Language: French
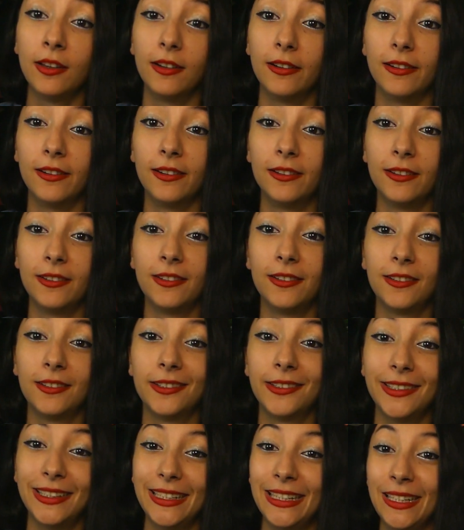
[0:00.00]

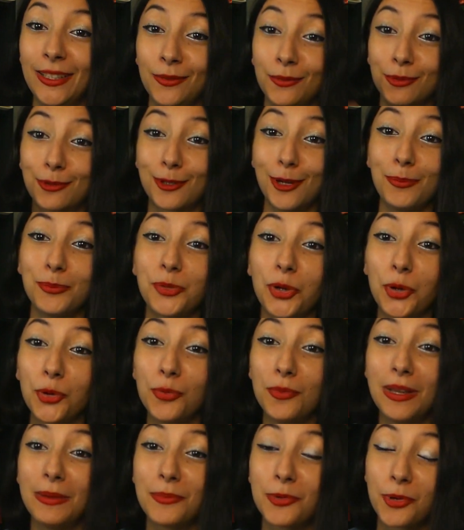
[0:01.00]
euh, et nous sommes dans
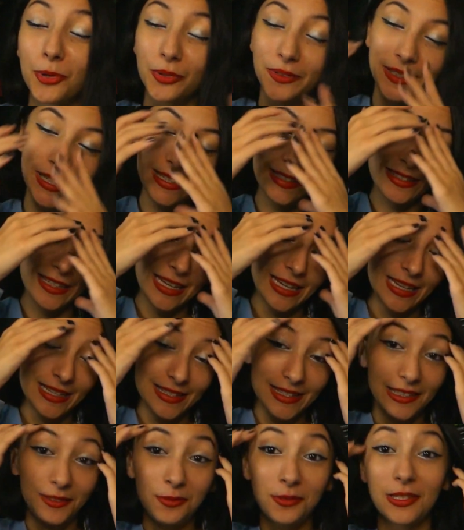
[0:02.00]
le même contexte.
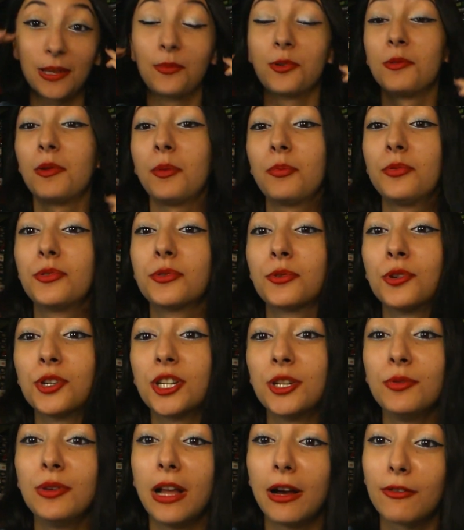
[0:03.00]
C'est tout simplement puisque
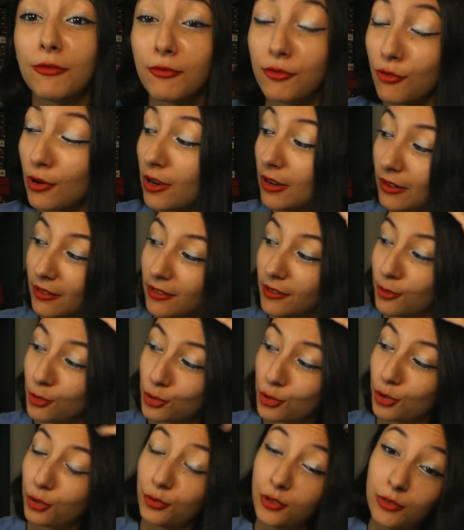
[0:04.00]
j'ai eu la foi euh,
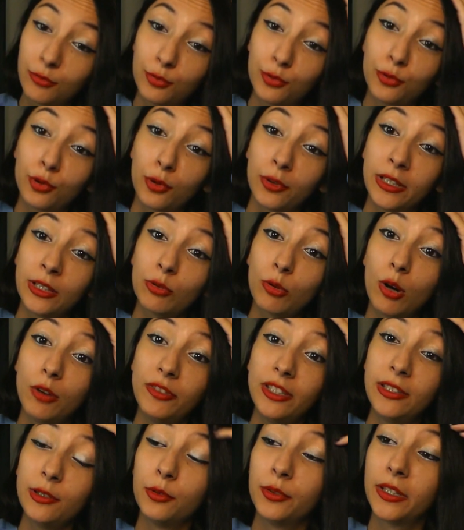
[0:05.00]
aujourd'hui de vous tourner trois
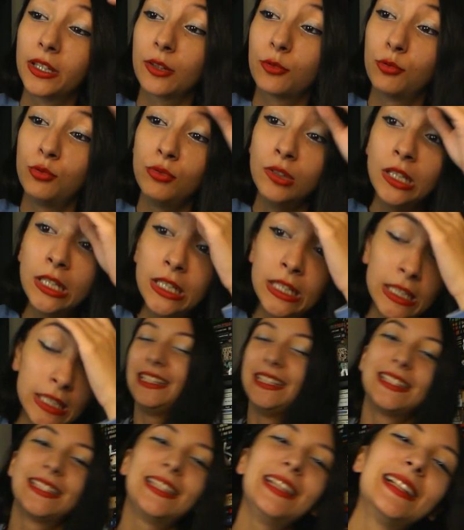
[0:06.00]
vidéos d'un coup.
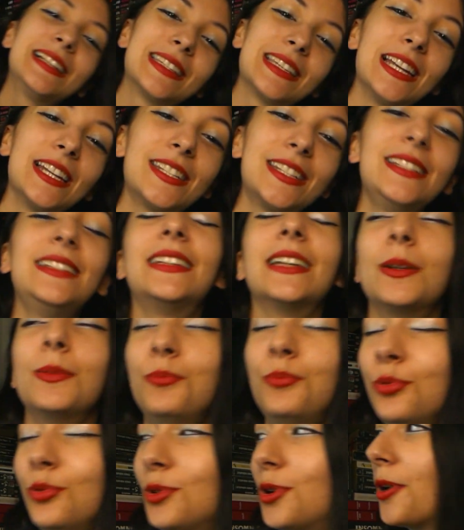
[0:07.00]
Ici, il s'agit d'un
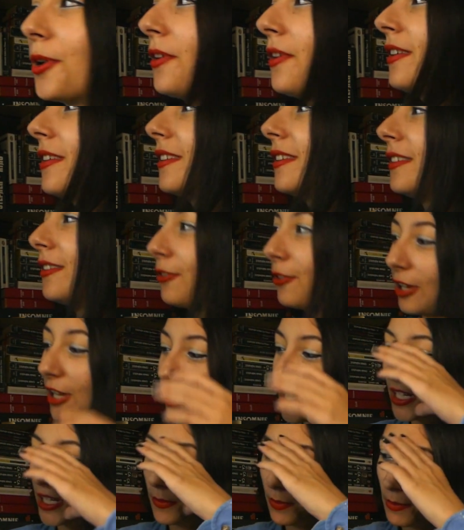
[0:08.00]
boucol, voilà,
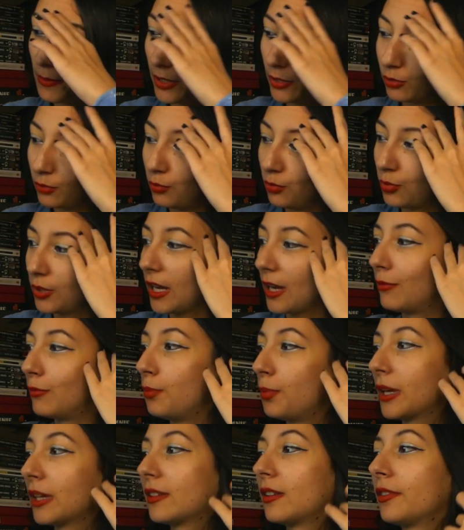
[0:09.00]
j'avais pas mal de bouquins à
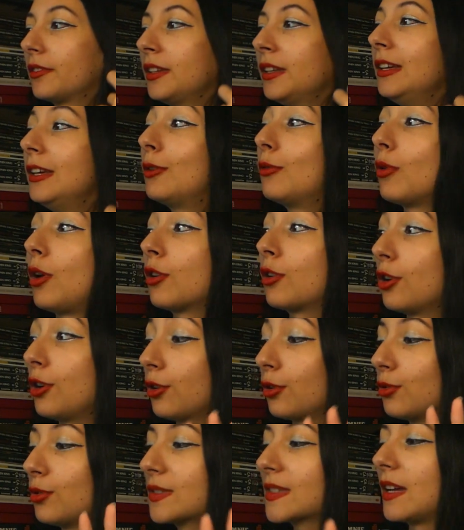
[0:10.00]
vous présenter et
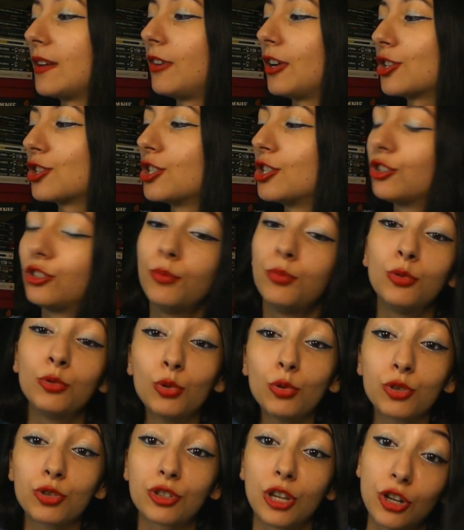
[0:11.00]
encore que ça va, j'ai été
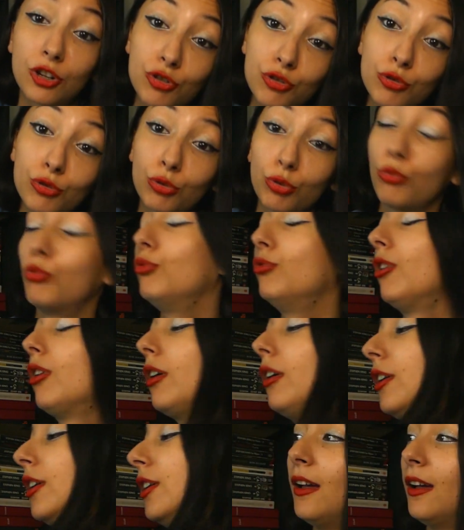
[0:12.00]
plutôt sage, je trouve.
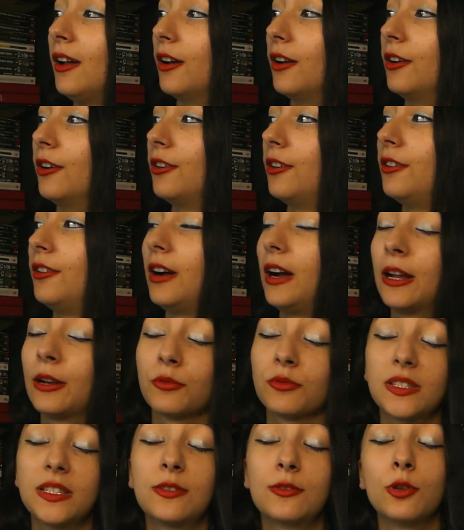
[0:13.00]

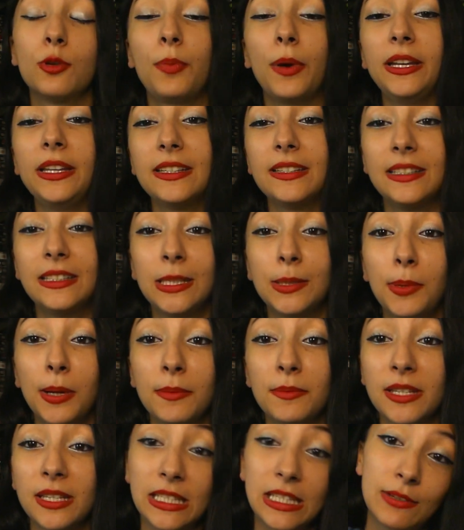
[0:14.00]
Allons-y de ce pas. N'hésitez pas
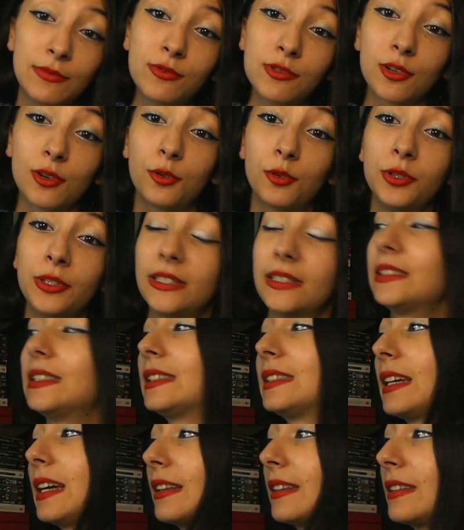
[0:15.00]
à me dire si vous en connaissez
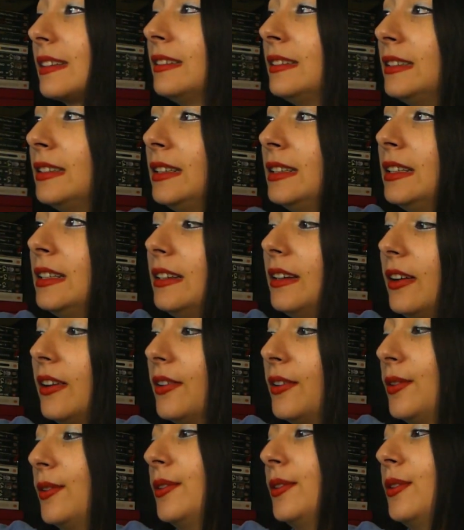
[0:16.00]
certains.
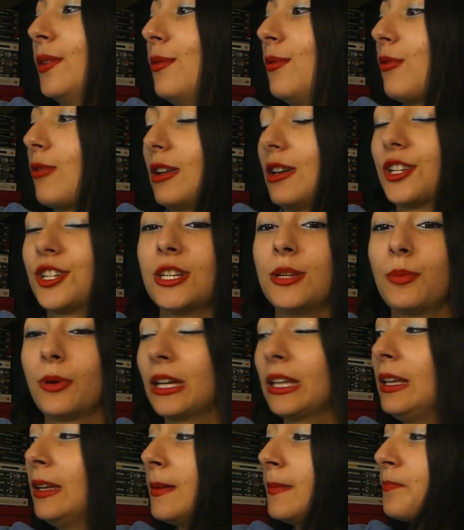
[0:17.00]
voilà, j'ai
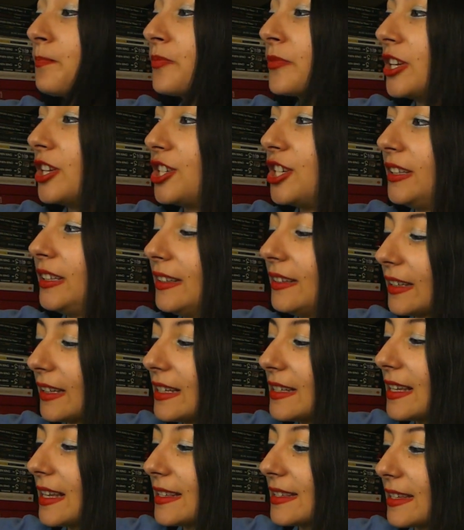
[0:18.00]
pris J'étais
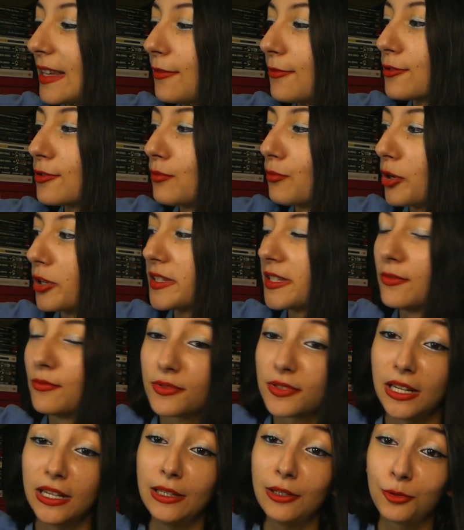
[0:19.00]
très SF ce mois-ci,
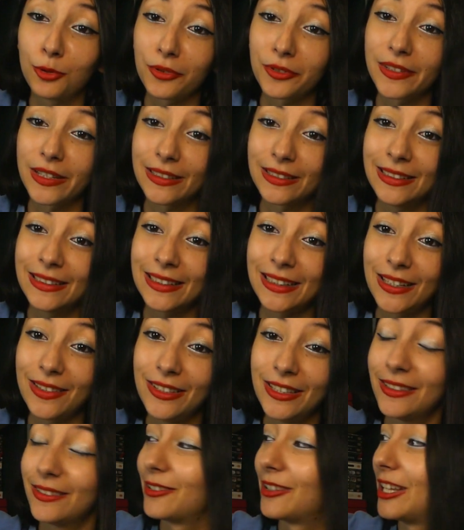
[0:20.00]
vous allez le constater très
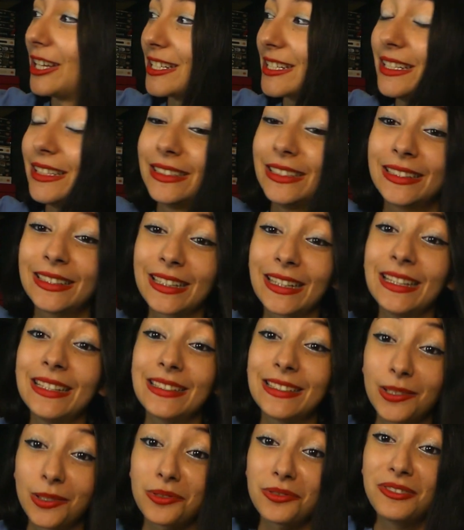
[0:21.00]
vite. Voilà, j'ai été très
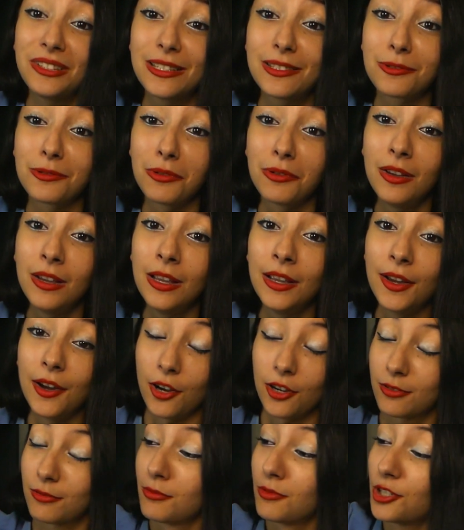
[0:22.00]
science-fiction.
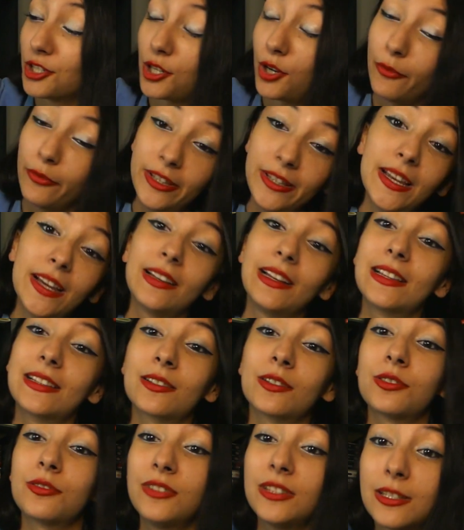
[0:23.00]
En ce moment, j'ai envie de dire de la
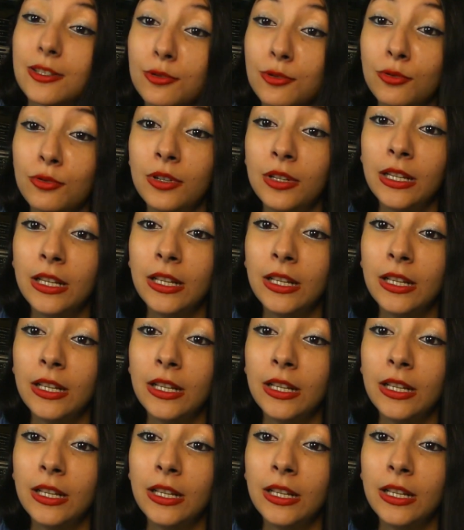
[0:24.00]
science-fiction,